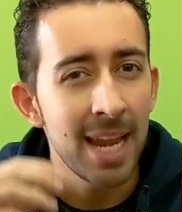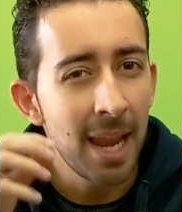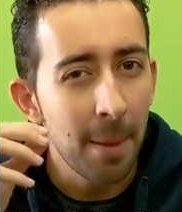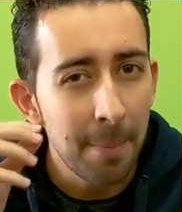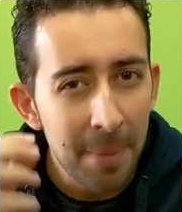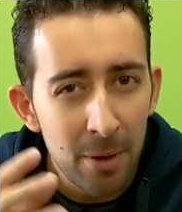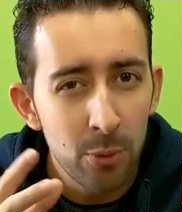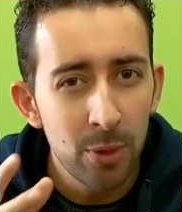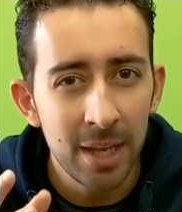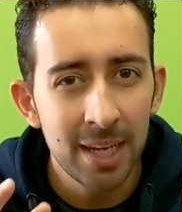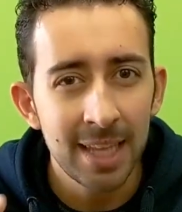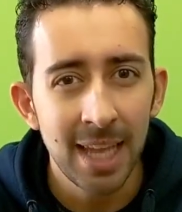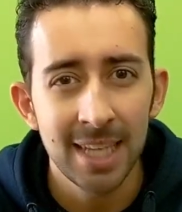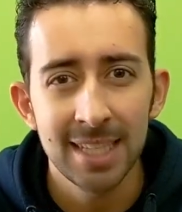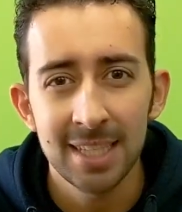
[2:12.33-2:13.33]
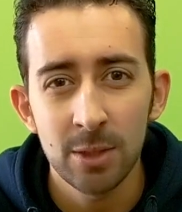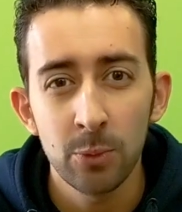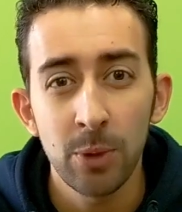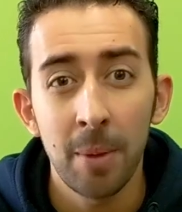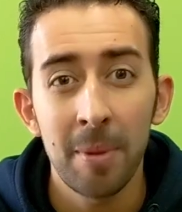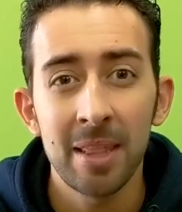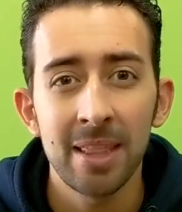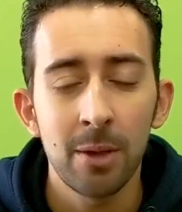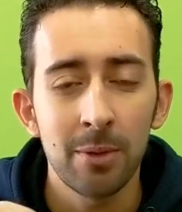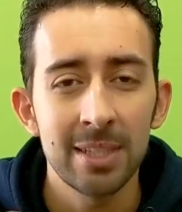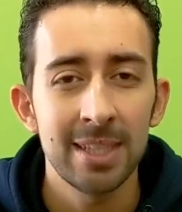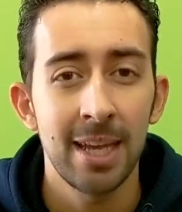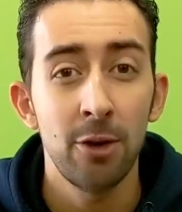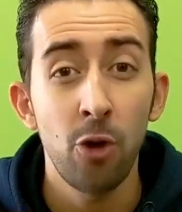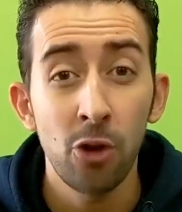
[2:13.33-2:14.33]
e la peculiarità è sicuramente
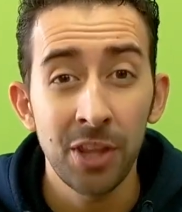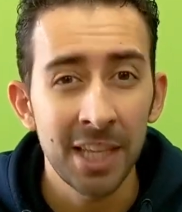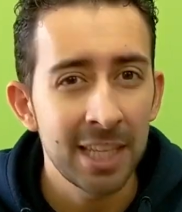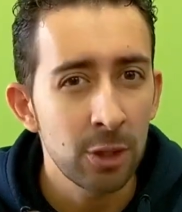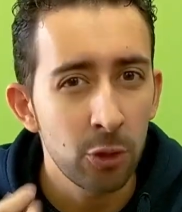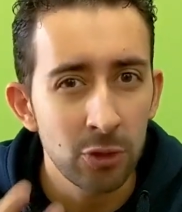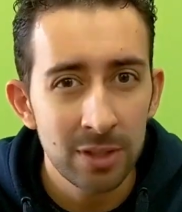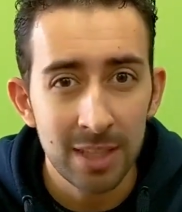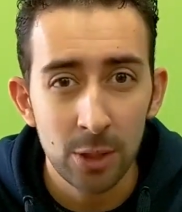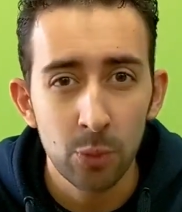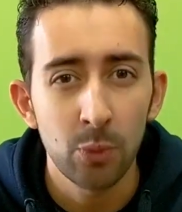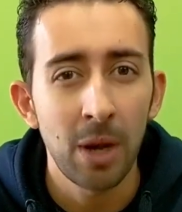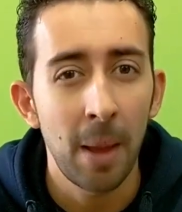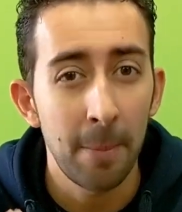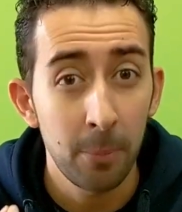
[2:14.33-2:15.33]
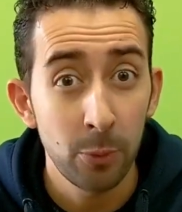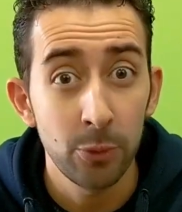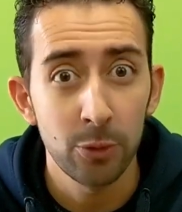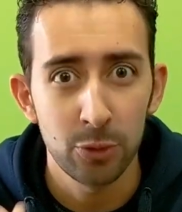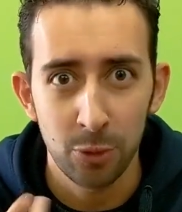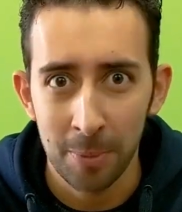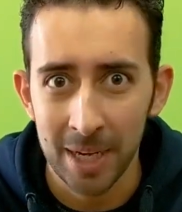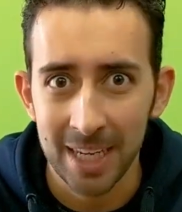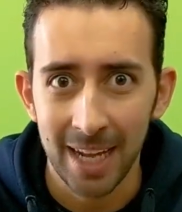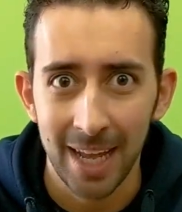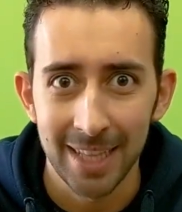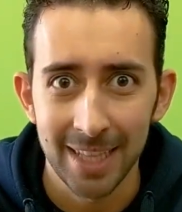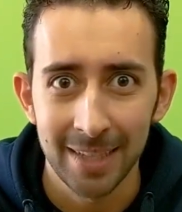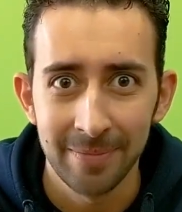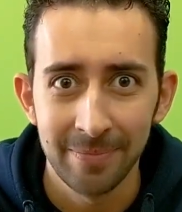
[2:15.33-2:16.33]
questa nota di tostatura piuttosto
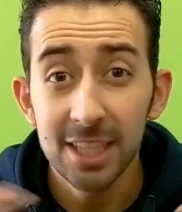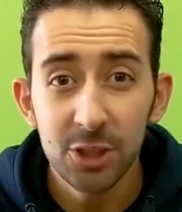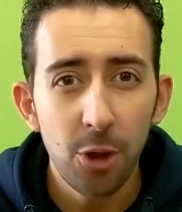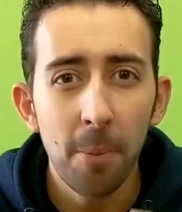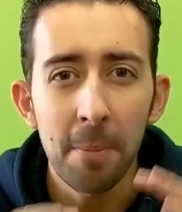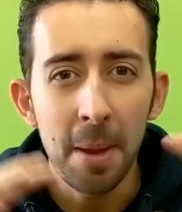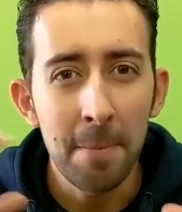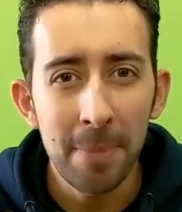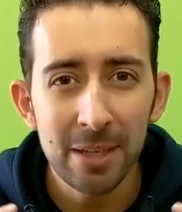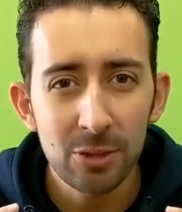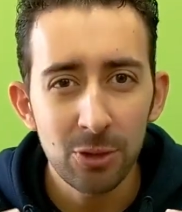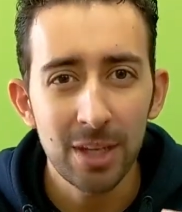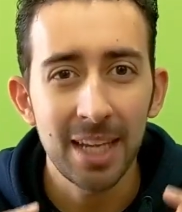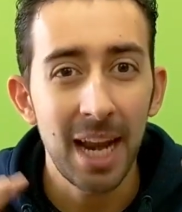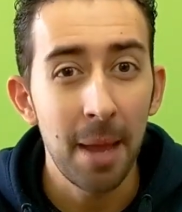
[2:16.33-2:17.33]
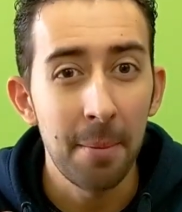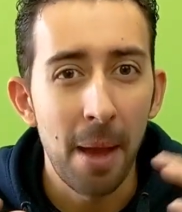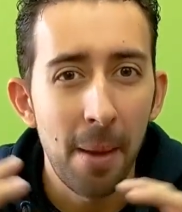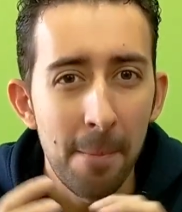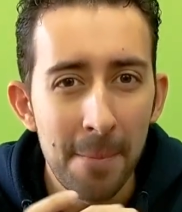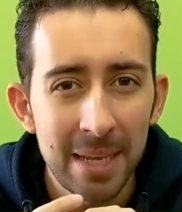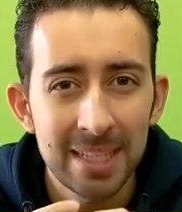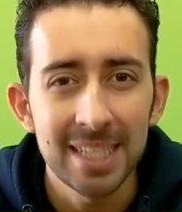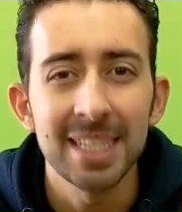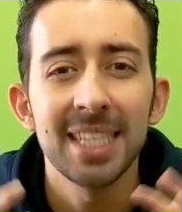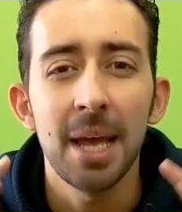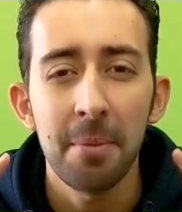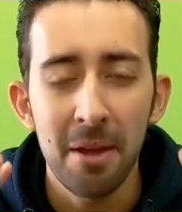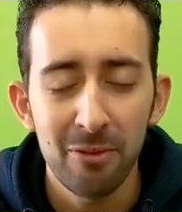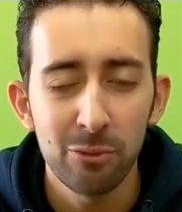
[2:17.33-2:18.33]
marcata. Insomma, impasto e crema messi
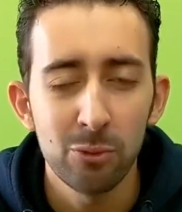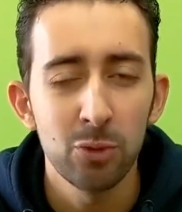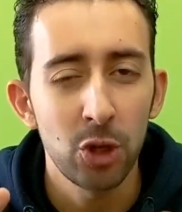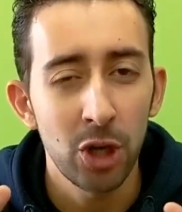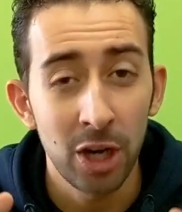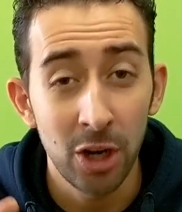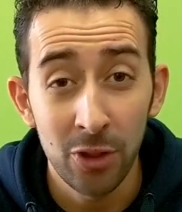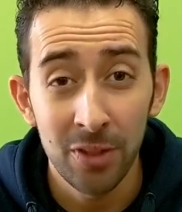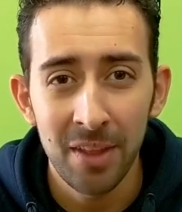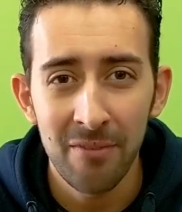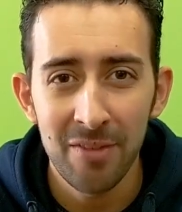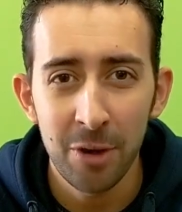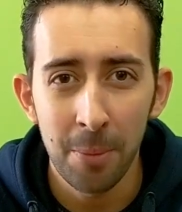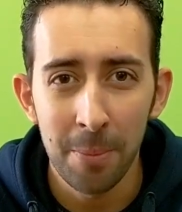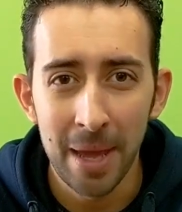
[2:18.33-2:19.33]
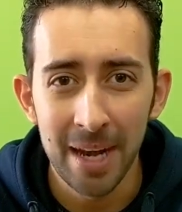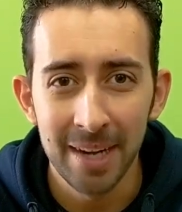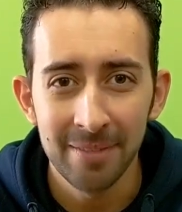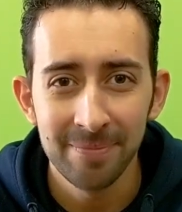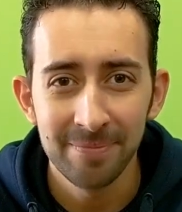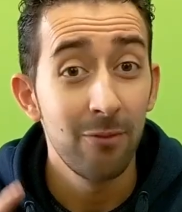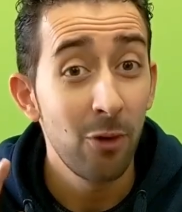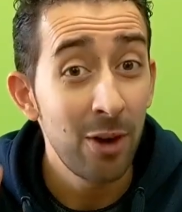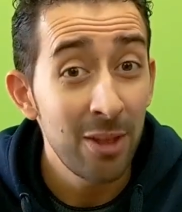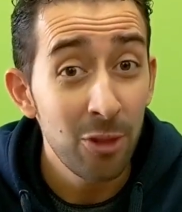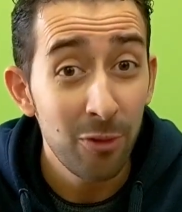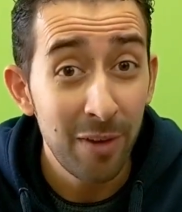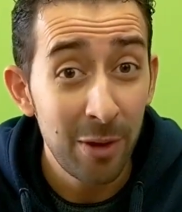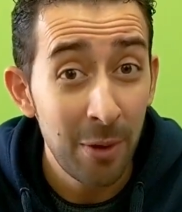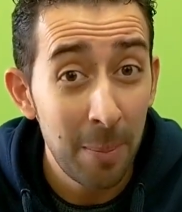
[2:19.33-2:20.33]
insieme funzionano davvero bene.
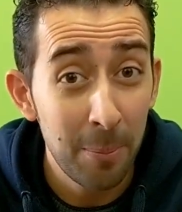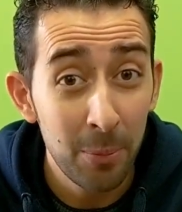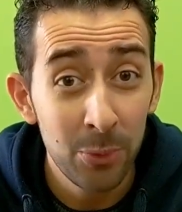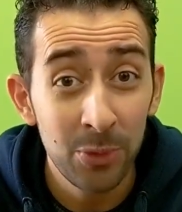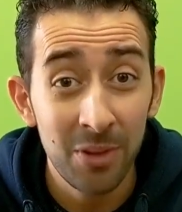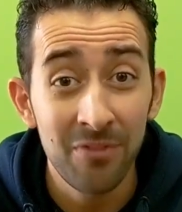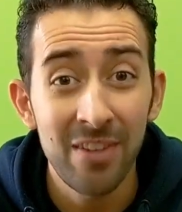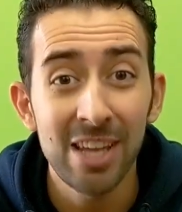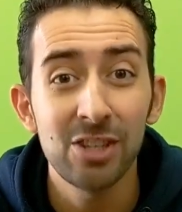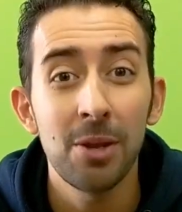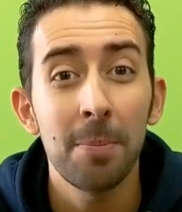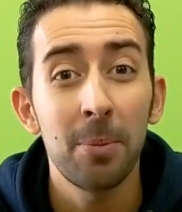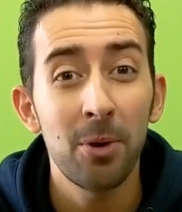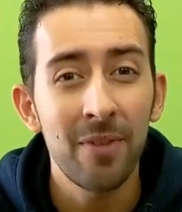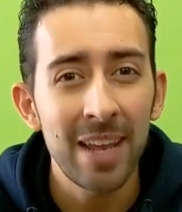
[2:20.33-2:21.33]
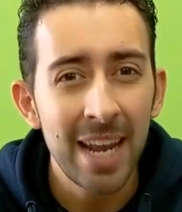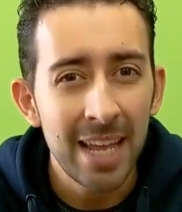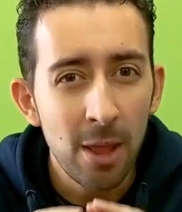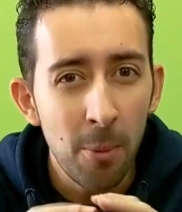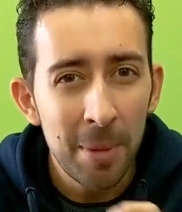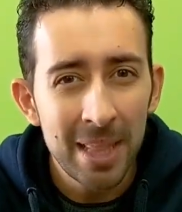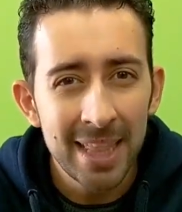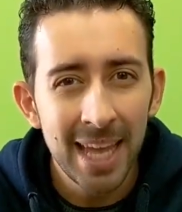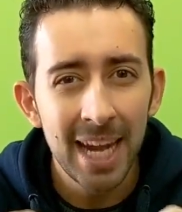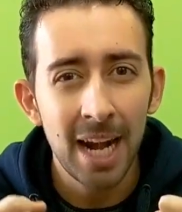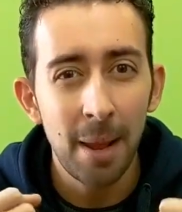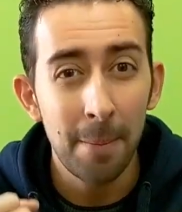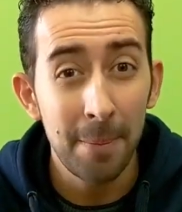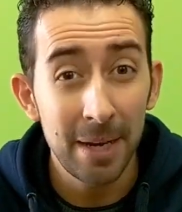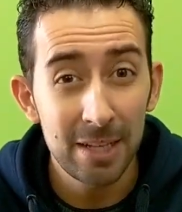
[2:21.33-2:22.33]
Volendo fare un appunto invece, proverei ad
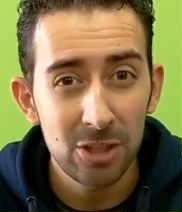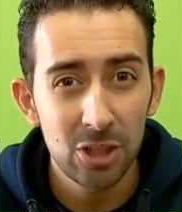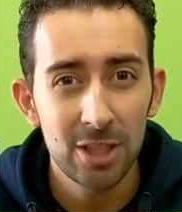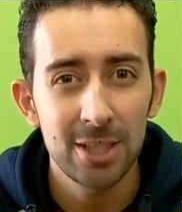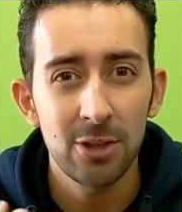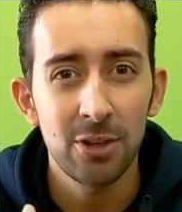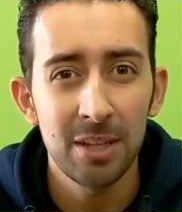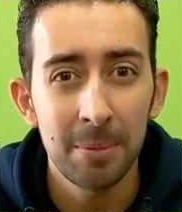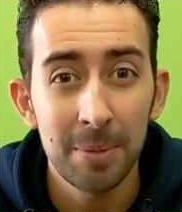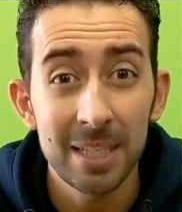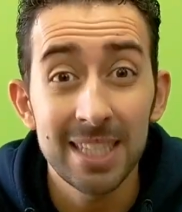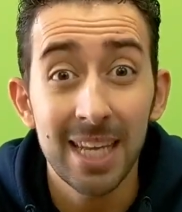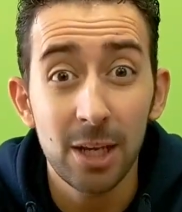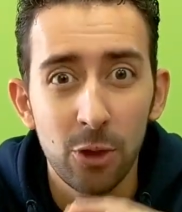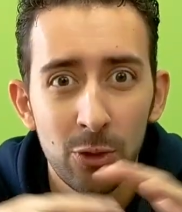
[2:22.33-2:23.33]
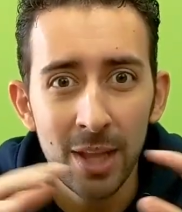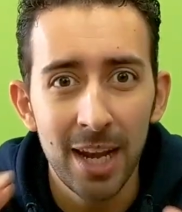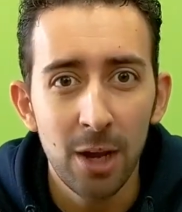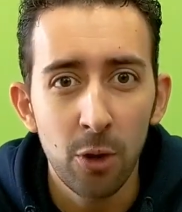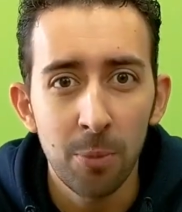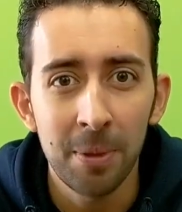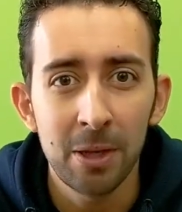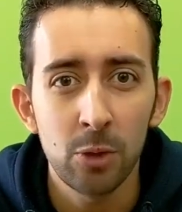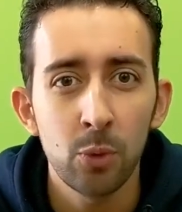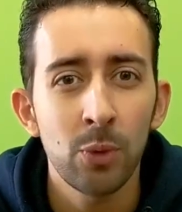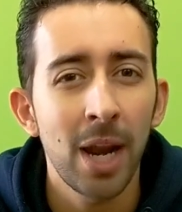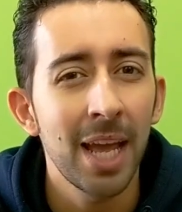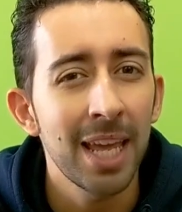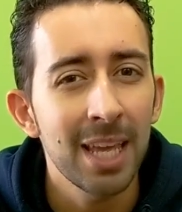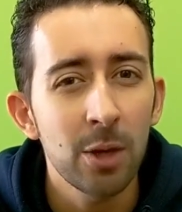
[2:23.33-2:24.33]
aumentare la percezione di pistacchio nella
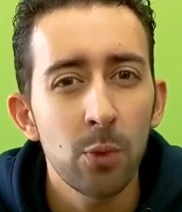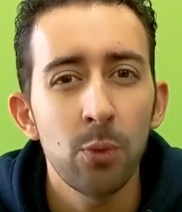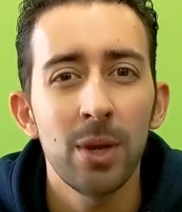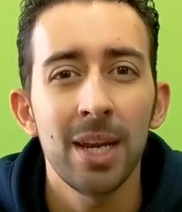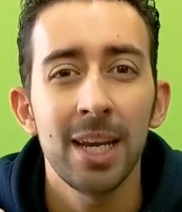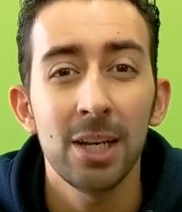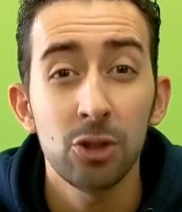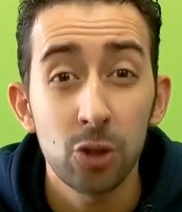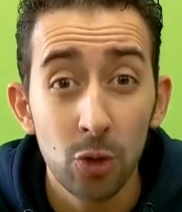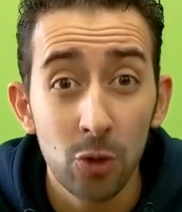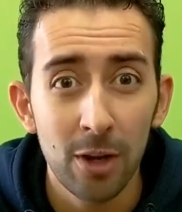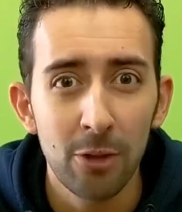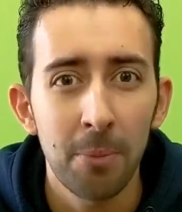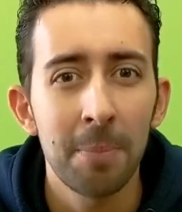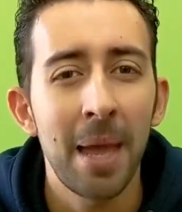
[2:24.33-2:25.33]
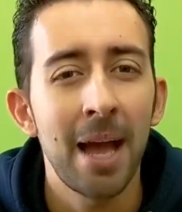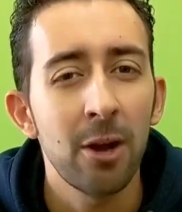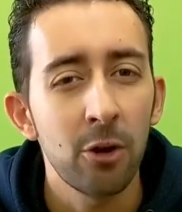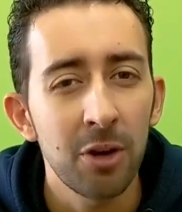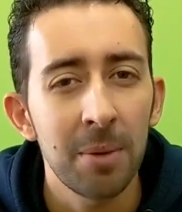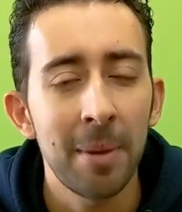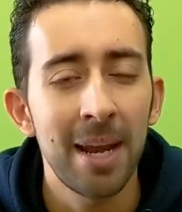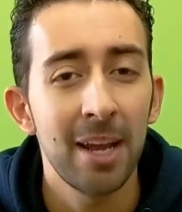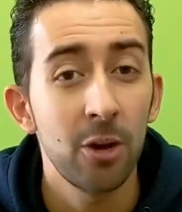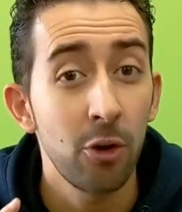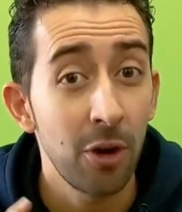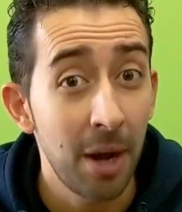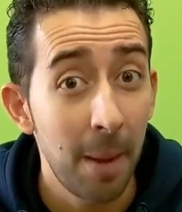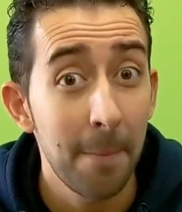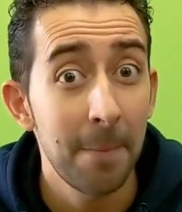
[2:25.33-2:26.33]
copertura in cui il cioccolato bianco rimane
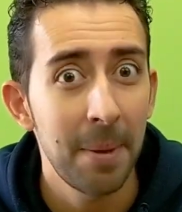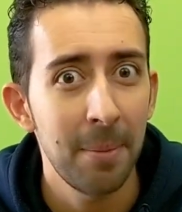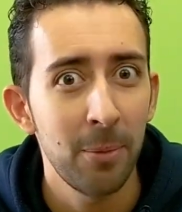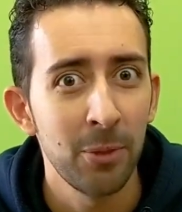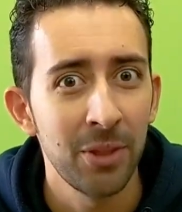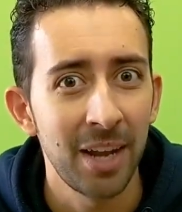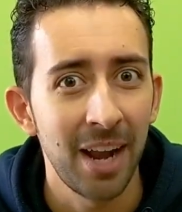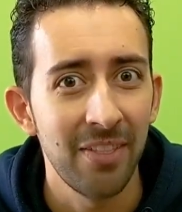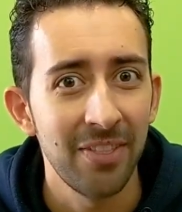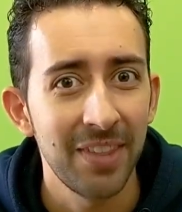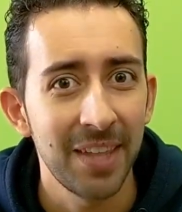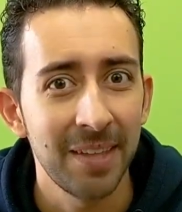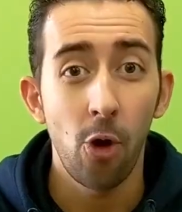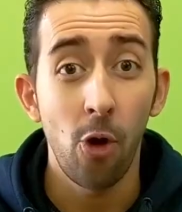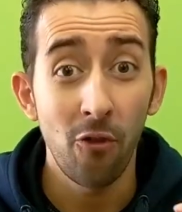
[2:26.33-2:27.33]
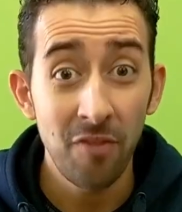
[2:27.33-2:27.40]
ancora preponderante.